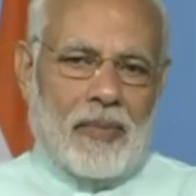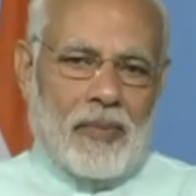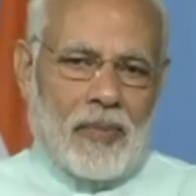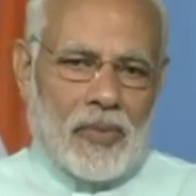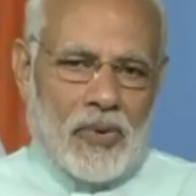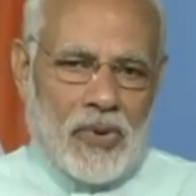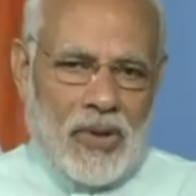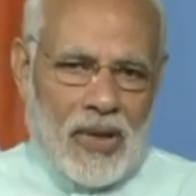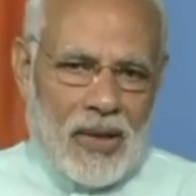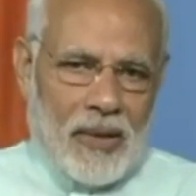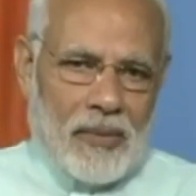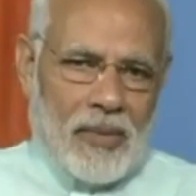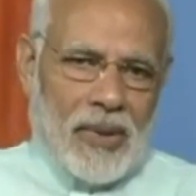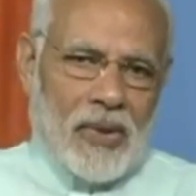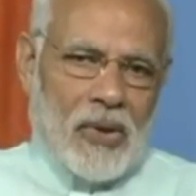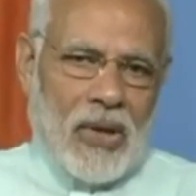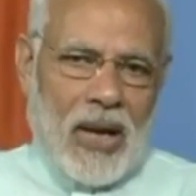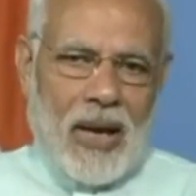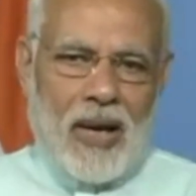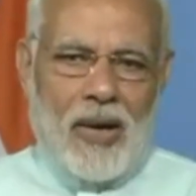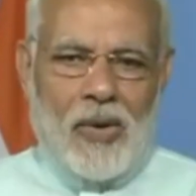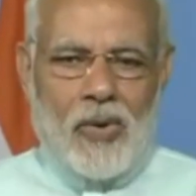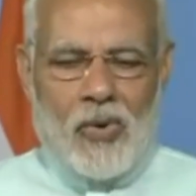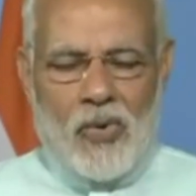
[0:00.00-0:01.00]
जन्म
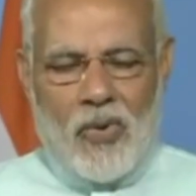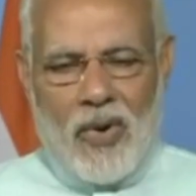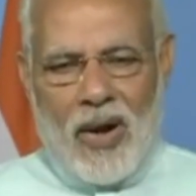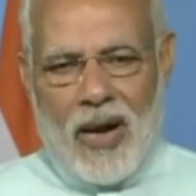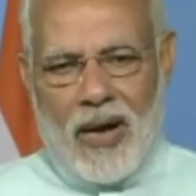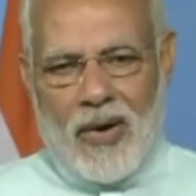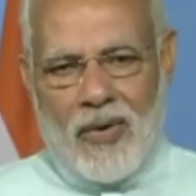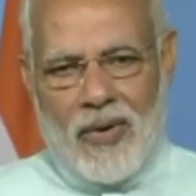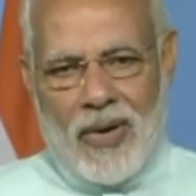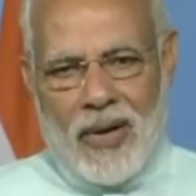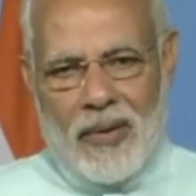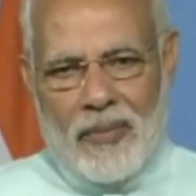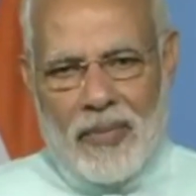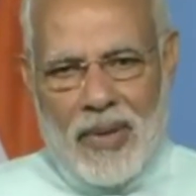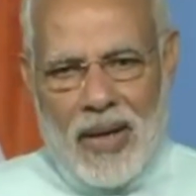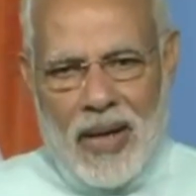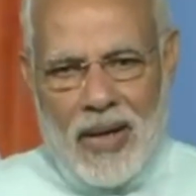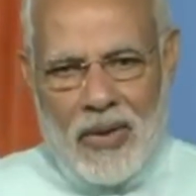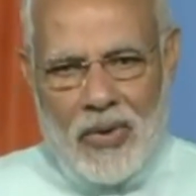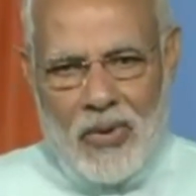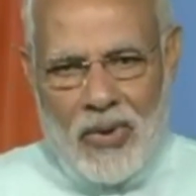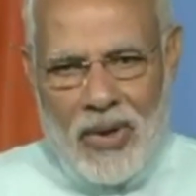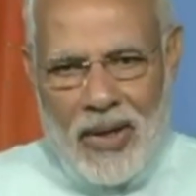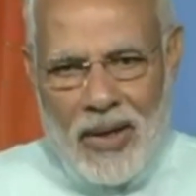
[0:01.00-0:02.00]
जहाँ हुआ और मेरा
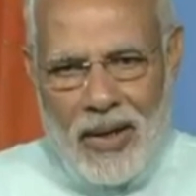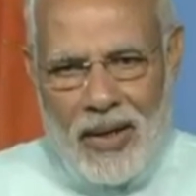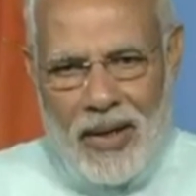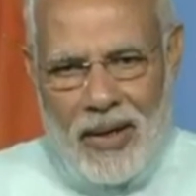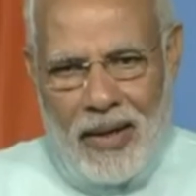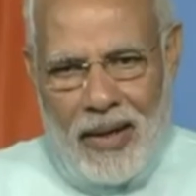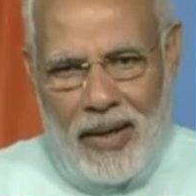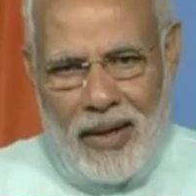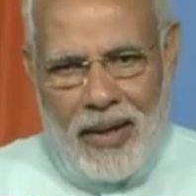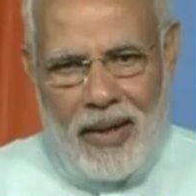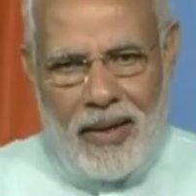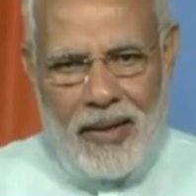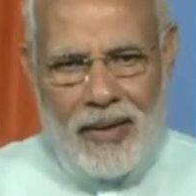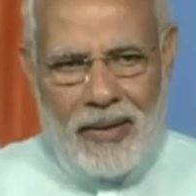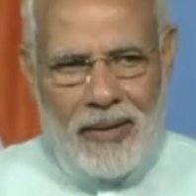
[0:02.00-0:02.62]
जो घर है